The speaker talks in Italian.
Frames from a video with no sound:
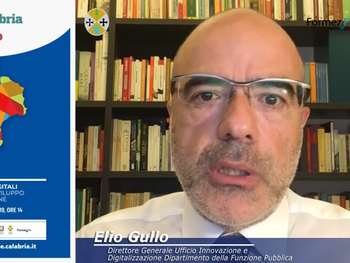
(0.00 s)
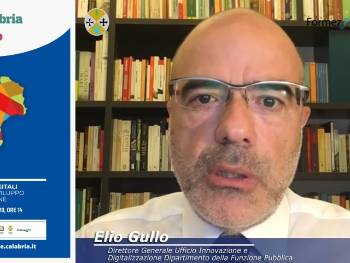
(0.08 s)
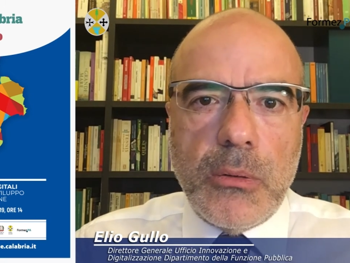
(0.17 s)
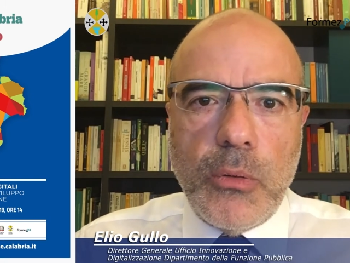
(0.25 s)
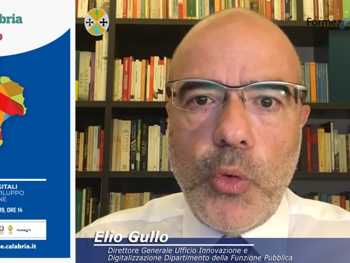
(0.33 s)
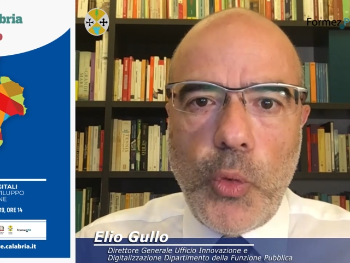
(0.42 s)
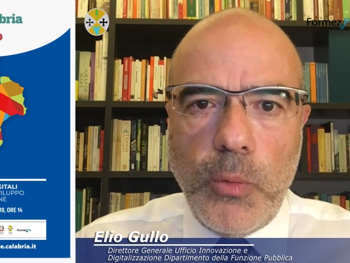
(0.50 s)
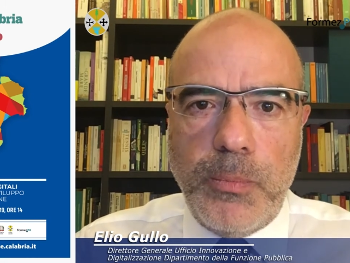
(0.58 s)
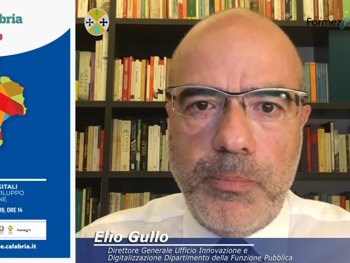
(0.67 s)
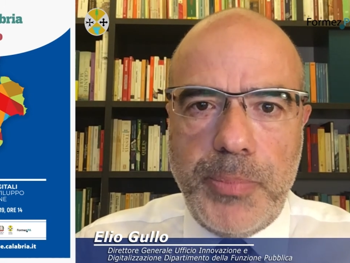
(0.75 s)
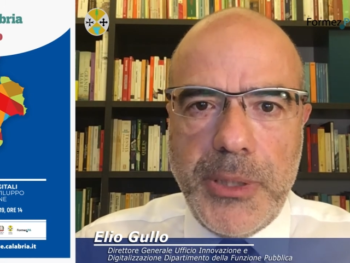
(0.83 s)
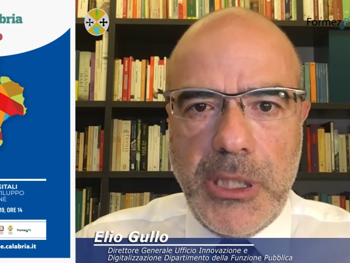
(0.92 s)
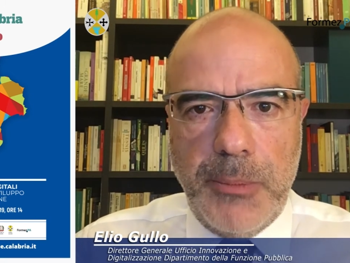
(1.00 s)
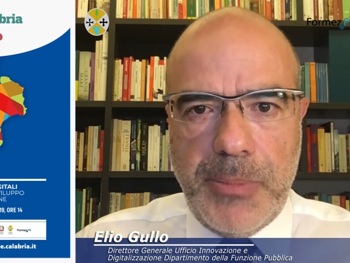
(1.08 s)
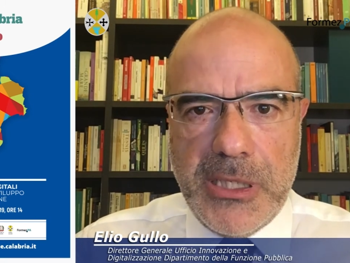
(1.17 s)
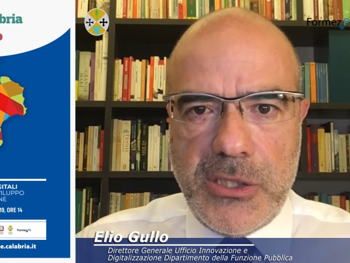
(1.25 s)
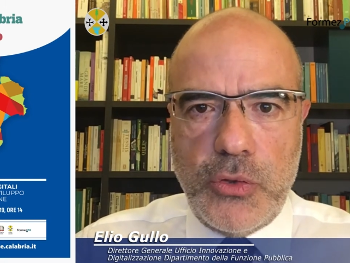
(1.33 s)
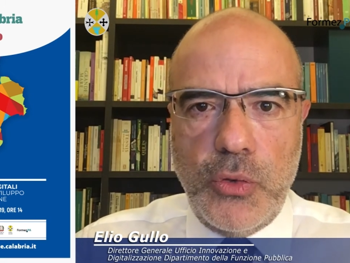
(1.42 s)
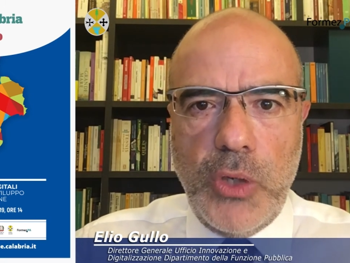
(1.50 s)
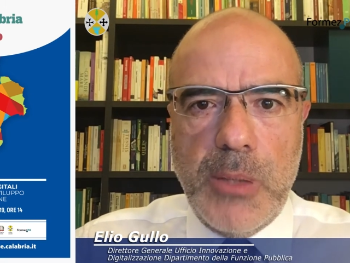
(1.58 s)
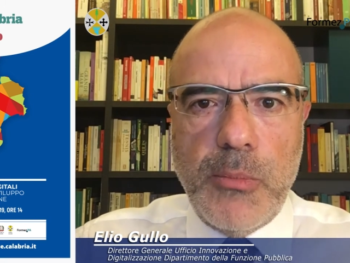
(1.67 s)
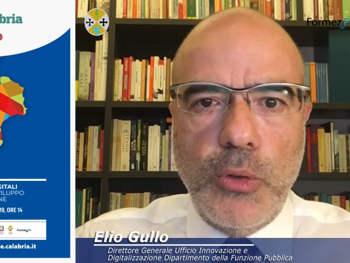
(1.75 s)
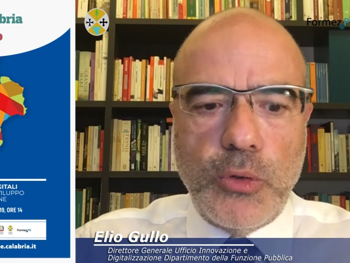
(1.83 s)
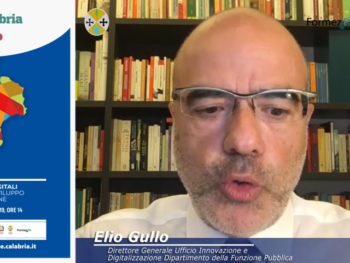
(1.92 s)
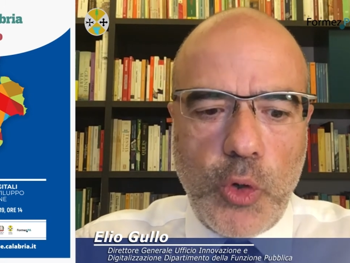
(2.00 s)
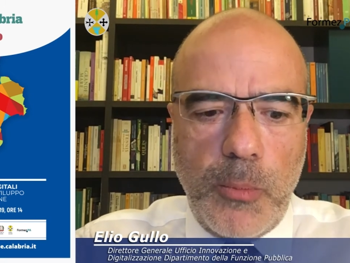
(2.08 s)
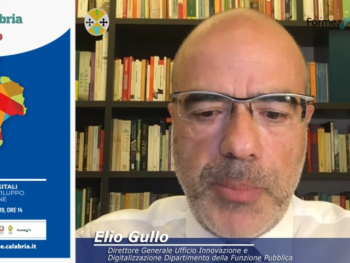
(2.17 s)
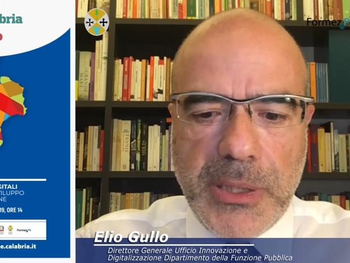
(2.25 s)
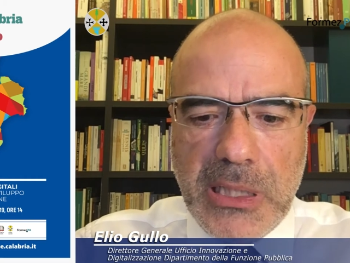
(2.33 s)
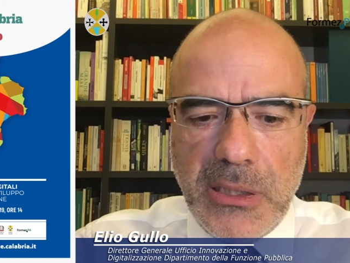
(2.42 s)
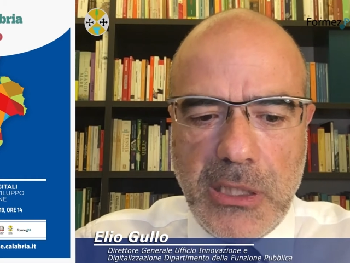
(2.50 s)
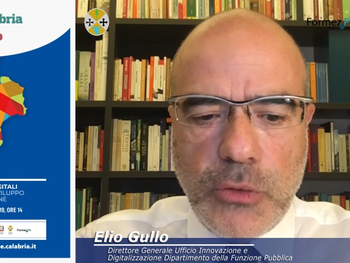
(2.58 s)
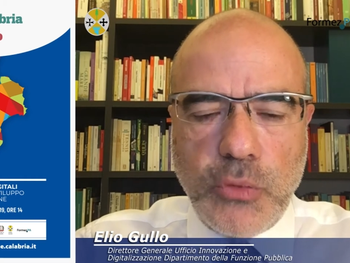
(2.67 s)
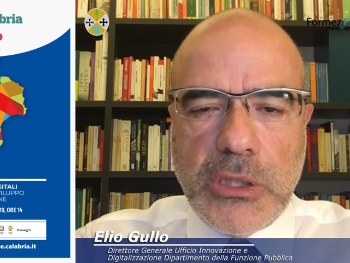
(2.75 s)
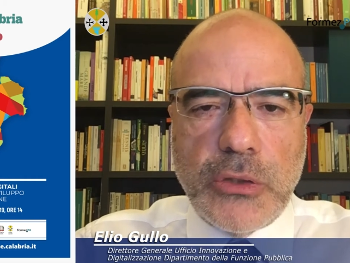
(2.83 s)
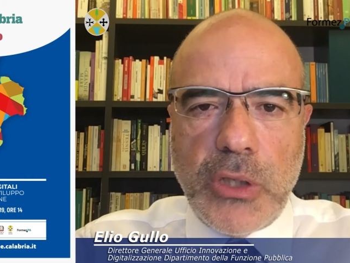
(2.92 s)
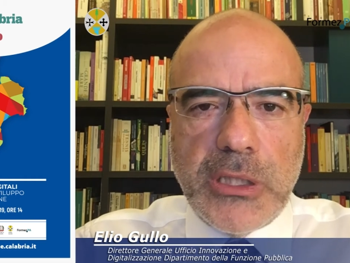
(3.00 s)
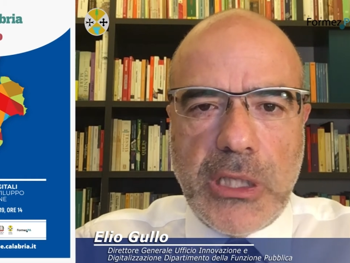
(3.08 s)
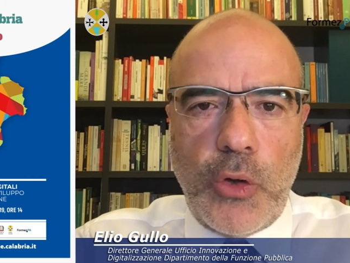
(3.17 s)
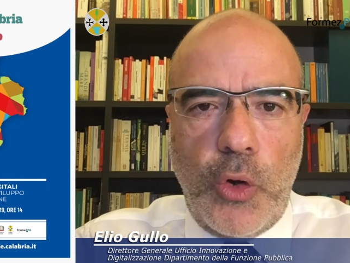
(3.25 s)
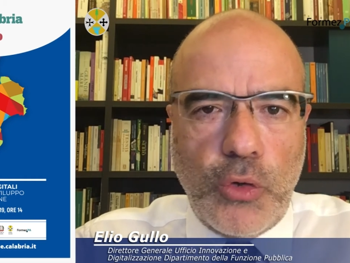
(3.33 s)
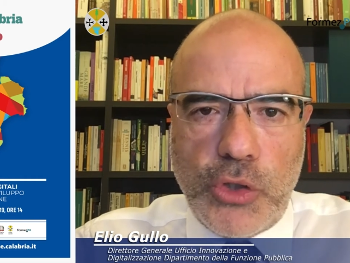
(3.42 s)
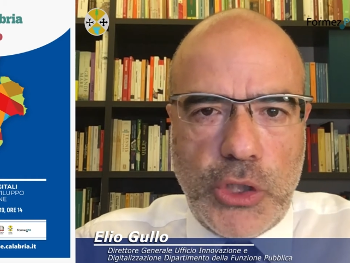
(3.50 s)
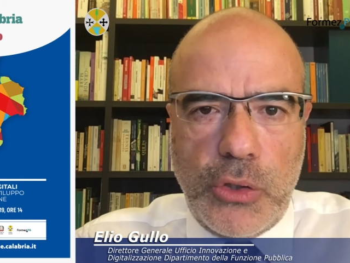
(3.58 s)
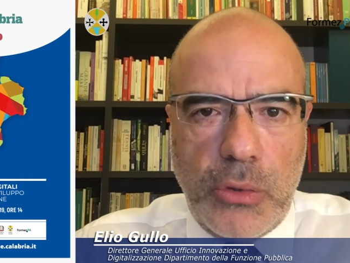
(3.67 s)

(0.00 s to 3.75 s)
gruppi di persone molto competenti sul settore tecnologico,